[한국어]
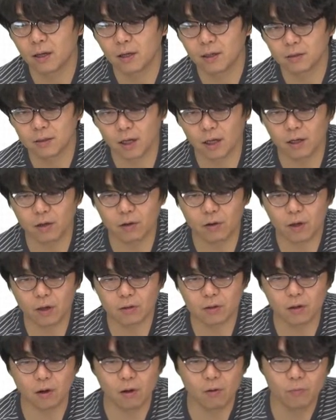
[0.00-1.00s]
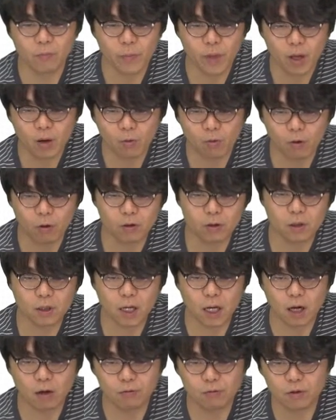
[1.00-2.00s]
자 이렇게 해서 워드
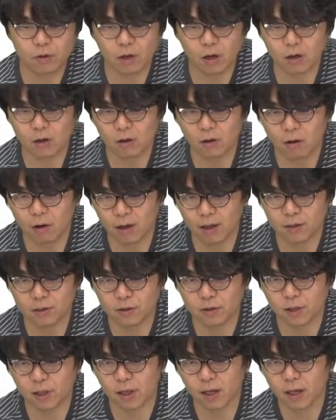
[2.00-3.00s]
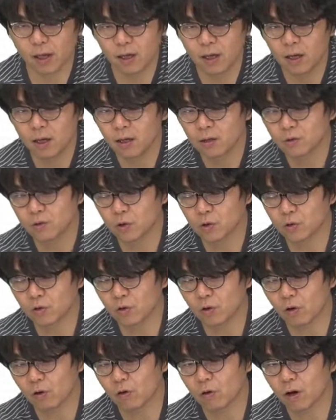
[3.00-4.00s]
카운트라는 컬렉션에
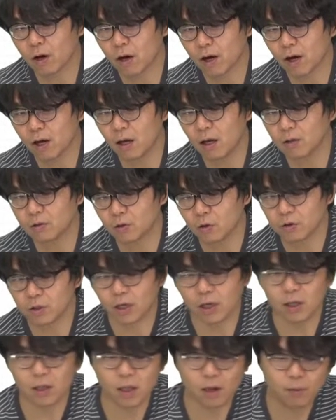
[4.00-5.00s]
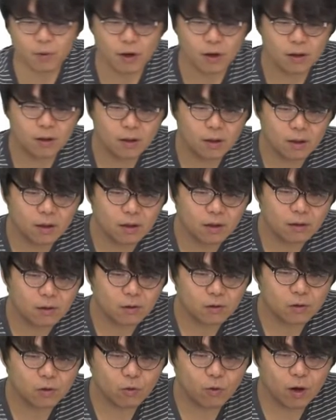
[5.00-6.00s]
최종 결과가 저장이 되면
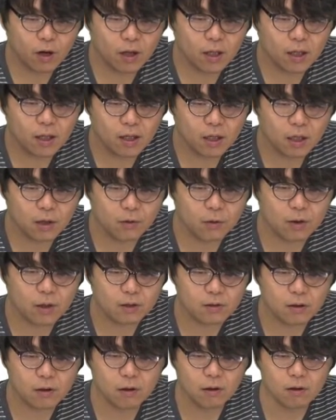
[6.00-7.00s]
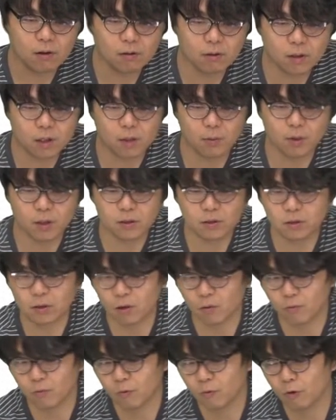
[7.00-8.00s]
그것을 확인하기 위해서
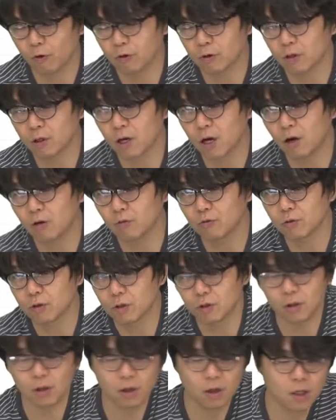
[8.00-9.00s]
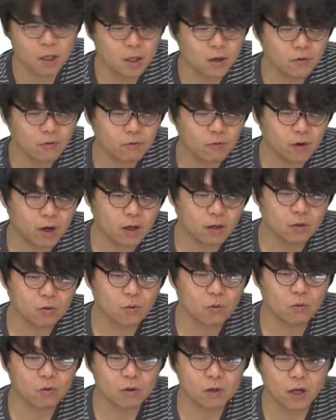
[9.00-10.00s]
db.wordcount find
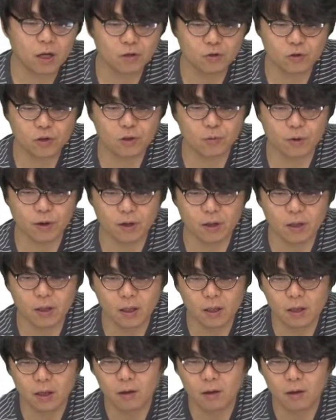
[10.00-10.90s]
all을 해주시면